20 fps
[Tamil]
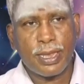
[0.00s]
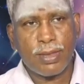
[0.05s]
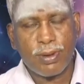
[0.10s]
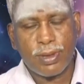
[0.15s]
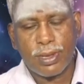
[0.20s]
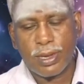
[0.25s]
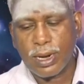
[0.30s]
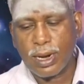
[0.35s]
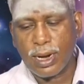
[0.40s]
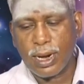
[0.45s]

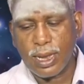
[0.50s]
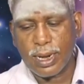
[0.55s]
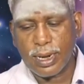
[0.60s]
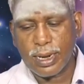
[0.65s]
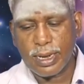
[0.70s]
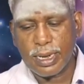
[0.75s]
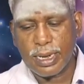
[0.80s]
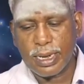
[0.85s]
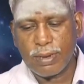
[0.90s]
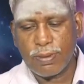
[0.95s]
சதவீதம்
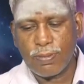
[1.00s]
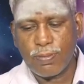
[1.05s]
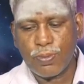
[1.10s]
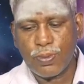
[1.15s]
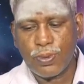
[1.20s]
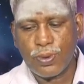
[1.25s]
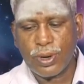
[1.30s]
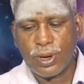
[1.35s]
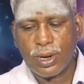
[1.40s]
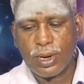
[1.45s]
நல்லாயிருக்கு
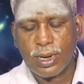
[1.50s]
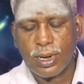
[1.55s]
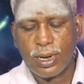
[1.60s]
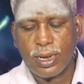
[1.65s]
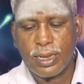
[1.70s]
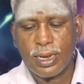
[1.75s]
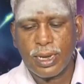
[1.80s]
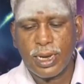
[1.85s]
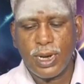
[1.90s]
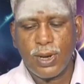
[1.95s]

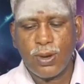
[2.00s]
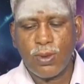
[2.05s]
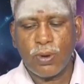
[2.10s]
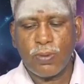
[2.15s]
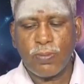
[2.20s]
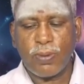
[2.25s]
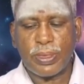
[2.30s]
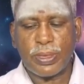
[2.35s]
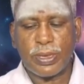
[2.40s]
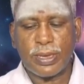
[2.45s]
போராட்டாதிக்கு
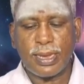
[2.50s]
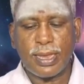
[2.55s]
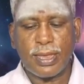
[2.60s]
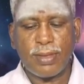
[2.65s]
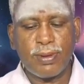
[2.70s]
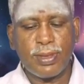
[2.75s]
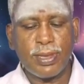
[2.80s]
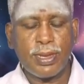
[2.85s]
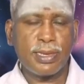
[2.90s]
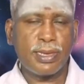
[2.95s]
இன்னொரு பத்து
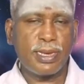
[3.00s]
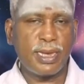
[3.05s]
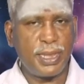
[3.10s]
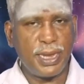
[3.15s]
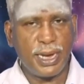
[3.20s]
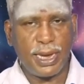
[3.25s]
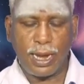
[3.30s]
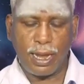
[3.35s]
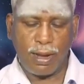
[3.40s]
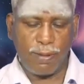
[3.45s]
சதவீதம்
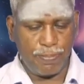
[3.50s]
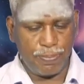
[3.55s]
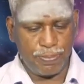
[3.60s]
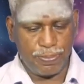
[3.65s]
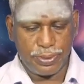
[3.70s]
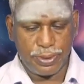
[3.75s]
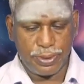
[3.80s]
சேர்த்திக்கலாம்